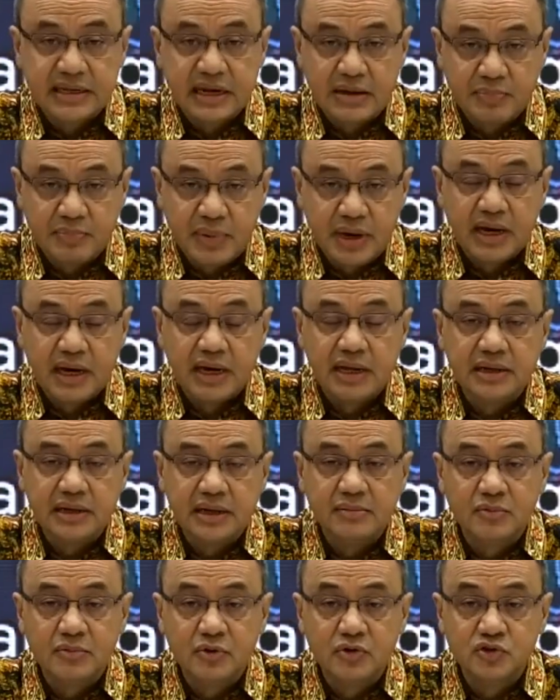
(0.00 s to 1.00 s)
lapangan
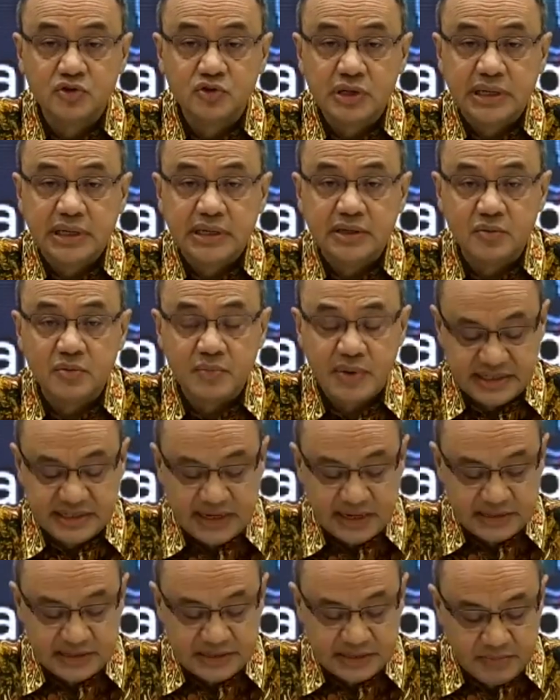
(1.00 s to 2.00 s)
dan mengunjungi rumah
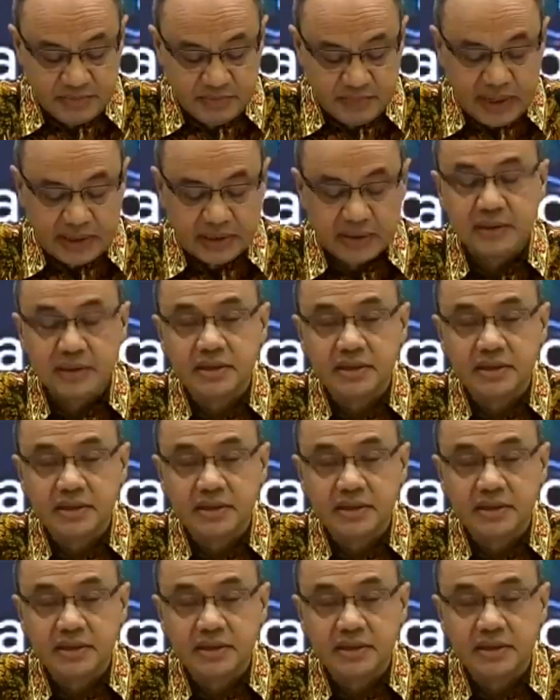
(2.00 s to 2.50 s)
sakit setempat.